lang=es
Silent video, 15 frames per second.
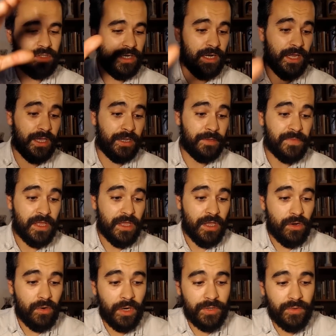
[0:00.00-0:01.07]
en el aire.
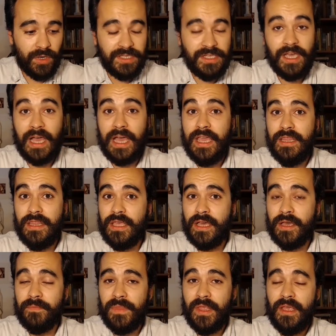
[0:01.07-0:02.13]
Luego hay una chica
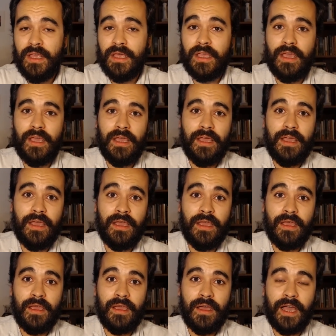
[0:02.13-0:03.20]
india
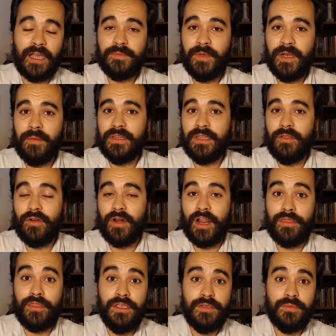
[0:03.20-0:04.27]
que ha experimentado
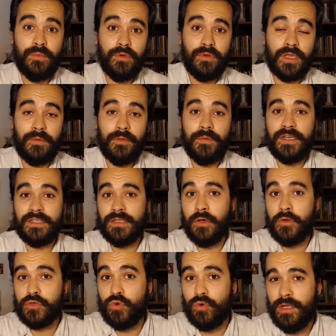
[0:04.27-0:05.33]
racismo, que vive en
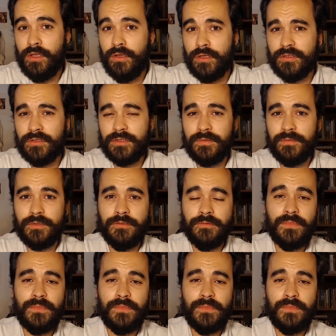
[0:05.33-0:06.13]
Estados Unidos,